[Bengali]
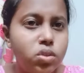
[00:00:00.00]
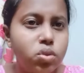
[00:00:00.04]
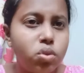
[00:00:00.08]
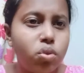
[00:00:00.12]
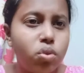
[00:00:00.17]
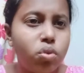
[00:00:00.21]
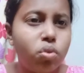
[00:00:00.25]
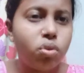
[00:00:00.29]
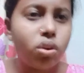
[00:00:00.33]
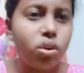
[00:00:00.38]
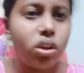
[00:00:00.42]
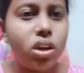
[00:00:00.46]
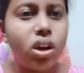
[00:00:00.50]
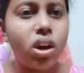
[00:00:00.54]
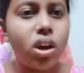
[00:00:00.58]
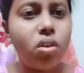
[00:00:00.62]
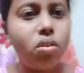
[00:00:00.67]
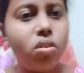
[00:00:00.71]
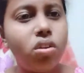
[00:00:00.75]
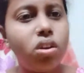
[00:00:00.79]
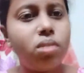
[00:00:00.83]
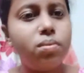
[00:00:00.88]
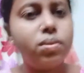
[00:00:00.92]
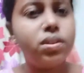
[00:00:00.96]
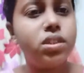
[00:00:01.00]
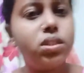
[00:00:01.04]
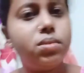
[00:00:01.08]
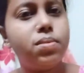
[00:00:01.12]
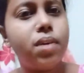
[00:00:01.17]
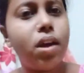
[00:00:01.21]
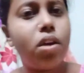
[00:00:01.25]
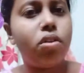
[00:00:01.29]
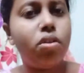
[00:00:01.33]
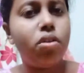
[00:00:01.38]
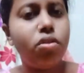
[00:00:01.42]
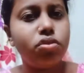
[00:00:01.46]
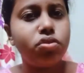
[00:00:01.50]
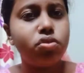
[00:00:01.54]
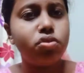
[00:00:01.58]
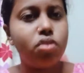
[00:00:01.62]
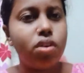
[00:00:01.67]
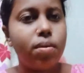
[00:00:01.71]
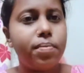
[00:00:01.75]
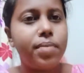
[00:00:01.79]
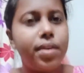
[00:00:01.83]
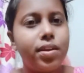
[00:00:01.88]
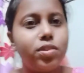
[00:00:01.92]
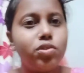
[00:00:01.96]
জোর করে খাওয়ানোটা বেশি ভালো না ওই
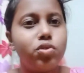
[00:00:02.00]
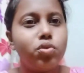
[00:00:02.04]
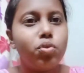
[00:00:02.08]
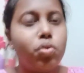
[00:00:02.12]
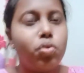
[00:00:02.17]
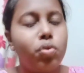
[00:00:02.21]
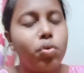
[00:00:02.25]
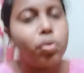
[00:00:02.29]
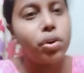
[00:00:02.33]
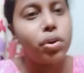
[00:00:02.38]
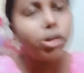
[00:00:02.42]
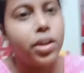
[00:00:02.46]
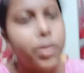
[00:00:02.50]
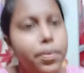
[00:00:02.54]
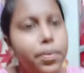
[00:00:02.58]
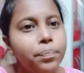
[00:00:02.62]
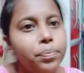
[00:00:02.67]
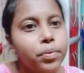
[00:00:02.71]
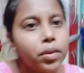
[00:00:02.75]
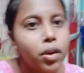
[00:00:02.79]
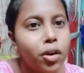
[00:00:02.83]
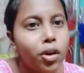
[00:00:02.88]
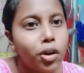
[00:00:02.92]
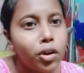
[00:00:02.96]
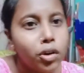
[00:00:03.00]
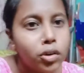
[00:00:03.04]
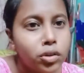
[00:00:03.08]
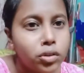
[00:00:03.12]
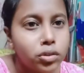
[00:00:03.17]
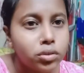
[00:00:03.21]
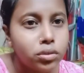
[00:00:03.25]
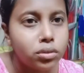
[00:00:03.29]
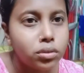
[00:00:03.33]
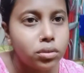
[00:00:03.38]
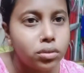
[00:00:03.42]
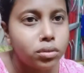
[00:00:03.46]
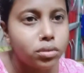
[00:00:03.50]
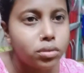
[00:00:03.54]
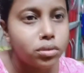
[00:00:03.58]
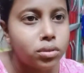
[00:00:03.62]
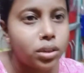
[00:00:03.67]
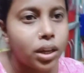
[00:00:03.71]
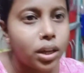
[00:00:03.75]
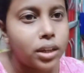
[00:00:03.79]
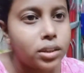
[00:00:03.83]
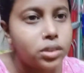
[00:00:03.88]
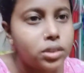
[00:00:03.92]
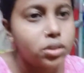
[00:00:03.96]
জন্য আমি আর জোর করিনি তো
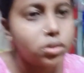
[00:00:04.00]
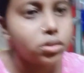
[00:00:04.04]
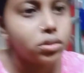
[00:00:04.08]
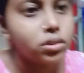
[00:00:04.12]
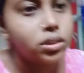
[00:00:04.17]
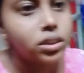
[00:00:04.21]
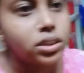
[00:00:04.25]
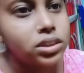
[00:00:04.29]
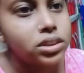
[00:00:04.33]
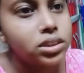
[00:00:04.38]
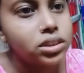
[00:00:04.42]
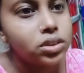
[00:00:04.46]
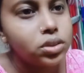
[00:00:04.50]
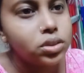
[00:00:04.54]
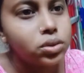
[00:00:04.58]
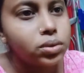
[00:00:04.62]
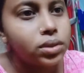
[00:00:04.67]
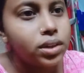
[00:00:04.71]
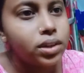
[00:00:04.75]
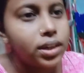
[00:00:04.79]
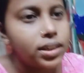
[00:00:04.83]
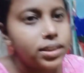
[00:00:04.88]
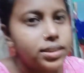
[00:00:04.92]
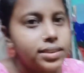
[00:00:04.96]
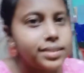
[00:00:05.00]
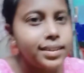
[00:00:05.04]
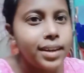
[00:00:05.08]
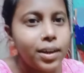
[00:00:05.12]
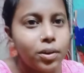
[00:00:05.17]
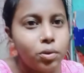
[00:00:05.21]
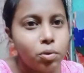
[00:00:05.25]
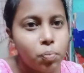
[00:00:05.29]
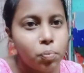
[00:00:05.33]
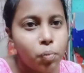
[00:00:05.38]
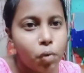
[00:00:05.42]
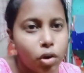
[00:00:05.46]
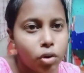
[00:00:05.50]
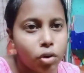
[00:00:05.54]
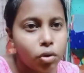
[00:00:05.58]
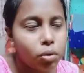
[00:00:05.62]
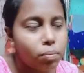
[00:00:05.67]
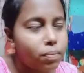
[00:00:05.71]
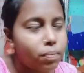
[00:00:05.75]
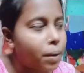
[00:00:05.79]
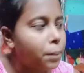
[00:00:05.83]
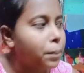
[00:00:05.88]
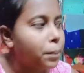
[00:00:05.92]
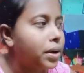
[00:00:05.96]
তার জন্য এই যে শুয়ে আছি একটু পরে
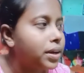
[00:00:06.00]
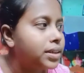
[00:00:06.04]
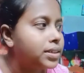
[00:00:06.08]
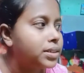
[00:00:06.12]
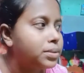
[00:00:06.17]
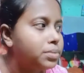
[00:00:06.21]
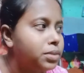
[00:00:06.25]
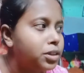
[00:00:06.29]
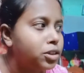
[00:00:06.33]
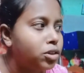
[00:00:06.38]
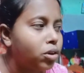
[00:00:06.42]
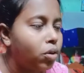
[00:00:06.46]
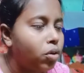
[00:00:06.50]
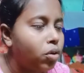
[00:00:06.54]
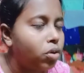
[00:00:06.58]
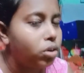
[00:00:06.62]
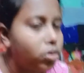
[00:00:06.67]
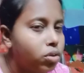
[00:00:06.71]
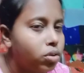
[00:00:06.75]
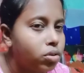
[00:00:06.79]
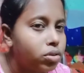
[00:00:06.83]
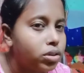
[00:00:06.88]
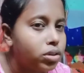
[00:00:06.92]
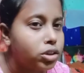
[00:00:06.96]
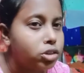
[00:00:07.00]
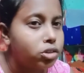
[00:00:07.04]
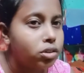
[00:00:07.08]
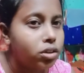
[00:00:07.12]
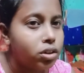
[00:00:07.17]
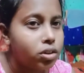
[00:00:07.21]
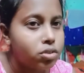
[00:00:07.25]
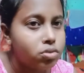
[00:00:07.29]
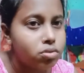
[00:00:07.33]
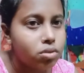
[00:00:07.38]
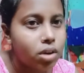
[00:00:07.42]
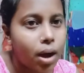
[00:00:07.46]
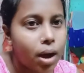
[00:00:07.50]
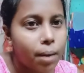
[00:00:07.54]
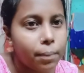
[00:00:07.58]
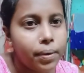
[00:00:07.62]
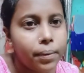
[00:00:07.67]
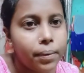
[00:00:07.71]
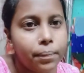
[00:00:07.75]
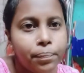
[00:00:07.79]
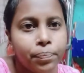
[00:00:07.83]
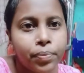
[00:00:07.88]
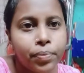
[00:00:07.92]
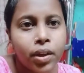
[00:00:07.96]
ওর পাপা আসবে তখনই ও কিছু না কিছু
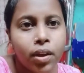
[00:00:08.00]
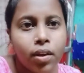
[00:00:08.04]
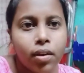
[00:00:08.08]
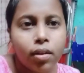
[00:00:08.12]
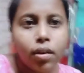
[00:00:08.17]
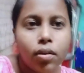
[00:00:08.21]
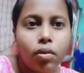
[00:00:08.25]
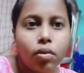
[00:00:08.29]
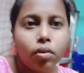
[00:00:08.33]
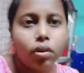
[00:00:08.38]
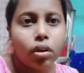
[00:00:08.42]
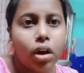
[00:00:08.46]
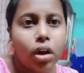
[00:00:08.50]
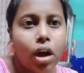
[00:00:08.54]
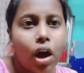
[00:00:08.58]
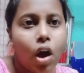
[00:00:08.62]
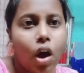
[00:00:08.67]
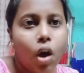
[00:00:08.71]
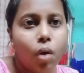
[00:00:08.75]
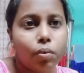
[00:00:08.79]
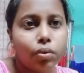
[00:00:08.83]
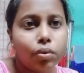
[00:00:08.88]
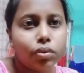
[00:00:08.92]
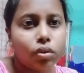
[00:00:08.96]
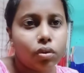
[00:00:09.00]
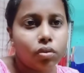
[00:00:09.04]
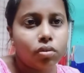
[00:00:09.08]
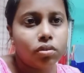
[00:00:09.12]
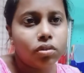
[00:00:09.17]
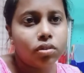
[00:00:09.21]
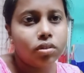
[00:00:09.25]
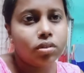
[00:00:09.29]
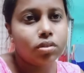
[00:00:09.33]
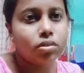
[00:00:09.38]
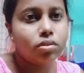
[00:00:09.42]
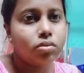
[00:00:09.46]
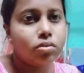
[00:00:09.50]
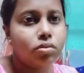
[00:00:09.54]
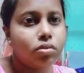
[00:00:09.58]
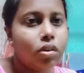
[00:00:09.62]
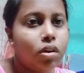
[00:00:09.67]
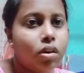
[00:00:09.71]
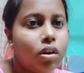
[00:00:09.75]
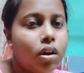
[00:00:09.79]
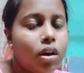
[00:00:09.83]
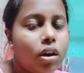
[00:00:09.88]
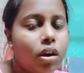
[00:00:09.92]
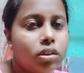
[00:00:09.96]
খাবে ওই খাওয়াবো তখনই কিছু
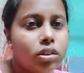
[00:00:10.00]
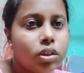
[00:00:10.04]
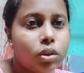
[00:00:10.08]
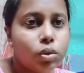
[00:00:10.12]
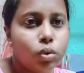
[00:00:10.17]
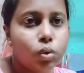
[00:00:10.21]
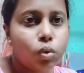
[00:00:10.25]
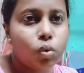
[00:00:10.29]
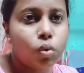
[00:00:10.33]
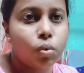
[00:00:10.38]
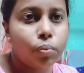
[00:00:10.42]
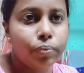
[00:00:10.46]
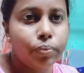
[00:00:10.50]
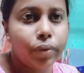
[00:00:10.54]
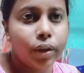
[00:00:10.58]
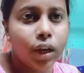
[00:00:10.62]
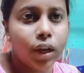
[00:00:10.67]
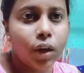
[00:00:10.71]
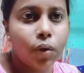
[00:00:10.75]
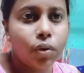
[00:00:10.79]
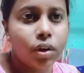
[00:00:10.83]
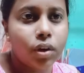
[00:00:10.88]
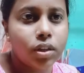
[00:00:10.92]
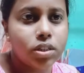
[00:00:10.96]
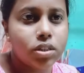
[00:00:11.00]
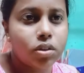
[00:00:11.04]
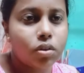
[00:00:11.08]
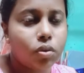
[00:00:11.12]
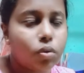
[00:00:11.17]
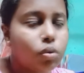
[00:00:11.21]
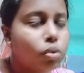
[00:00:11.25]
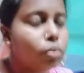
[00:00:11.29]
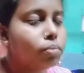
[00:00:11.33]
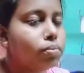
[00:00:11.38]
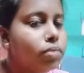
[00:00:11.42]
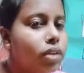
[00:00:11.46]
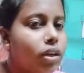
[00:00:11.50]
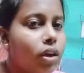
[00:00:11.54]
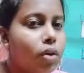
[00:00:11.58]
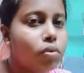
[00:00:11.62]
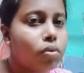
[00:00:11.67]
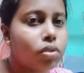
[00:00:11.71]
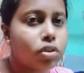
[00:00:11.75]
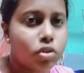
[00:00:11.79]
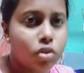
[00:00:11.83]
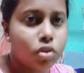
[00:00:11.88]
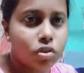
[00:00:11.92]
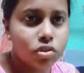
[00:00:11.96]
যেহেতু ঘুম থেকে উঠেছে না ঘুম থেকে
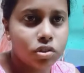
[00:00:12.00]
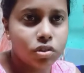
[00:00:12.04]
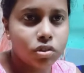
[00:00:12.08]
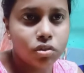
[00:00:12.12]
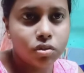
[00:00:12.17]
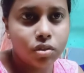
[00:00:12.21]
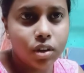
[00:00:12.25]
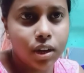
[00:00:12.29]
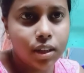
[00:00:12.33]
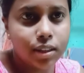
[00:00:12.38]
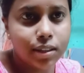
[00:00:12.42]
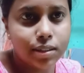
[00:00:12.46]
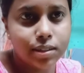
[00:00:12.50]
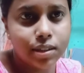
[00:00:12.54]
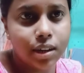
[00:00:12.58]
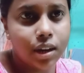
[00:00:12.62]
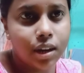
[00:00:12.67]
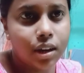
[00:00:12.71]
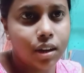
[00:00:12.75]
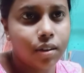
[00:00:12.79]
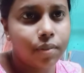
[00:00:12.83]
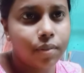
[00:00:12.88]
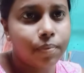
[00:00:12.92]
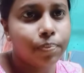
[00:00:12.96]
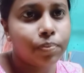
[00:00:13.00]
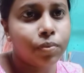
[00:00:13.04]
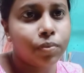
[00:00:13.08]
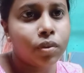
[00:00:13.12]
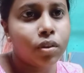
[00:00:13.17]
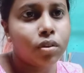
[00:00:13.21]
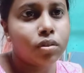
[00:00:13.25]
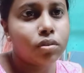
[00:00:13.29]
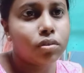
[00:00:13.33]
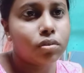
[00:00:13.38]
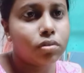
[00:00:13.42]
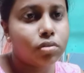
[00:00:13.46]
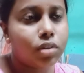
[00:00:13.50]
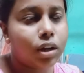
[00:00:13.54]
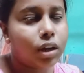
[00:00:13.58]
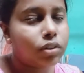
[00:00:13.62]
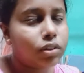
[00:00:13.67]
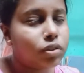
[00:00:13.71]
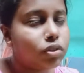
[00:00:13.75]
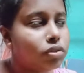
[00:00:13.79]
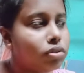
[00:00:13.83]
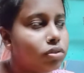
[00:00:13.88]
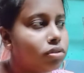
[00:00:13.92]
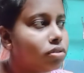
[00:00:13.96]
উঠে সহজে কিছু খেতে চায় না তো
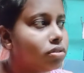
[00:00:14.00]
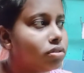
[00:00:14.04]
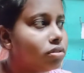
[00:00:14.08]
তার জন্য